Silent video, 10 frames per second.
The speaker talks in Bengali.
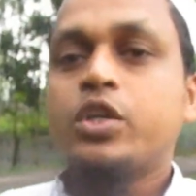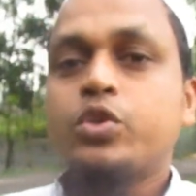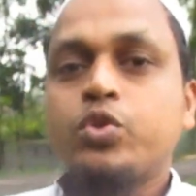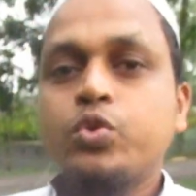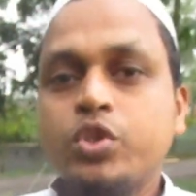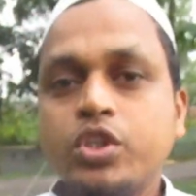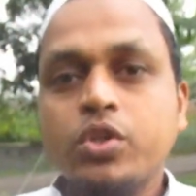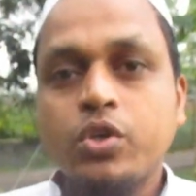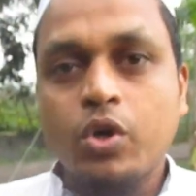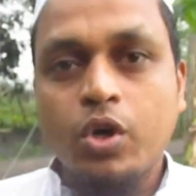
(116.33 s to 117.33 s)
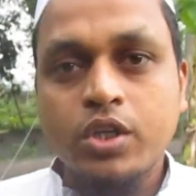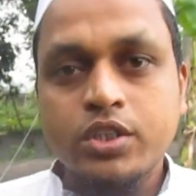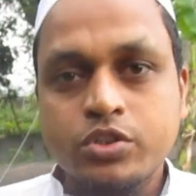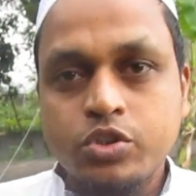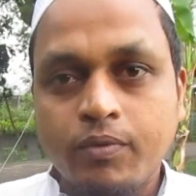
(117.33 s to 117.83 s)
তো দূষিত রস
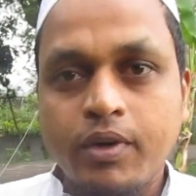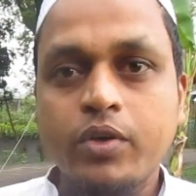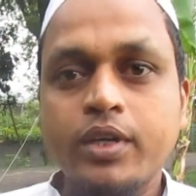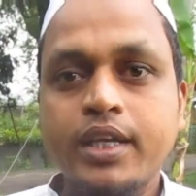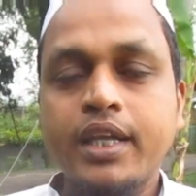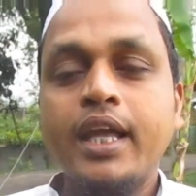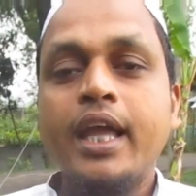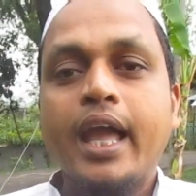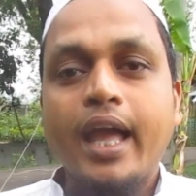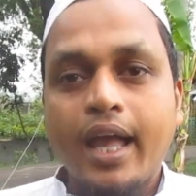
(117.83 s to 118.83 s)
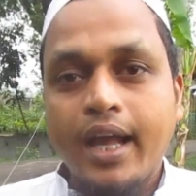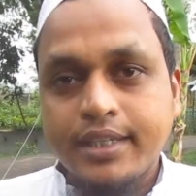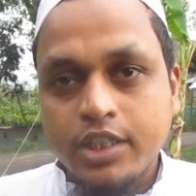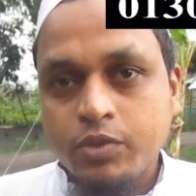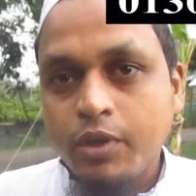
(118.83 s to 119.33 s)
জমা হয়ে
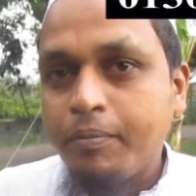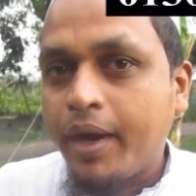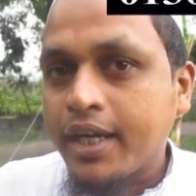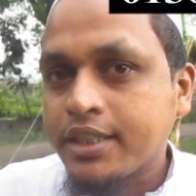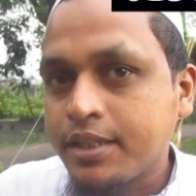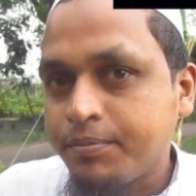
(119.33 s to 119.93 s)
একটা সময় মাংসের